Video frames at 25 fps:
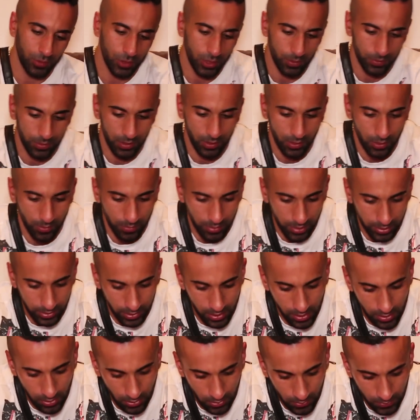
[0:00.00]
Ich habe den komplett
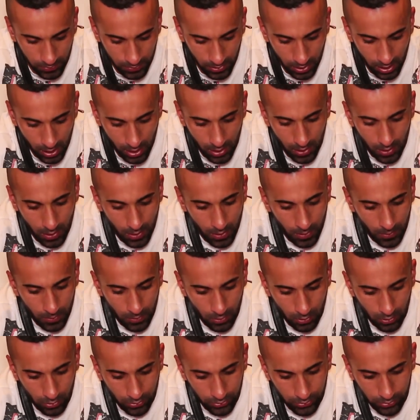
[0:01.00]
gekauft
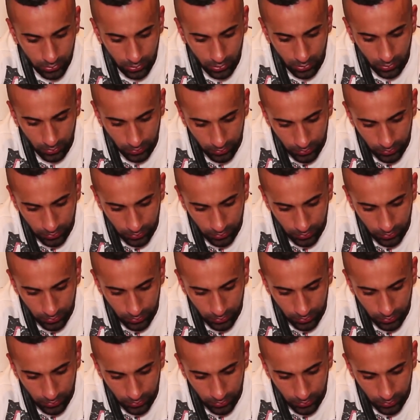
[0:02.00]
und äh,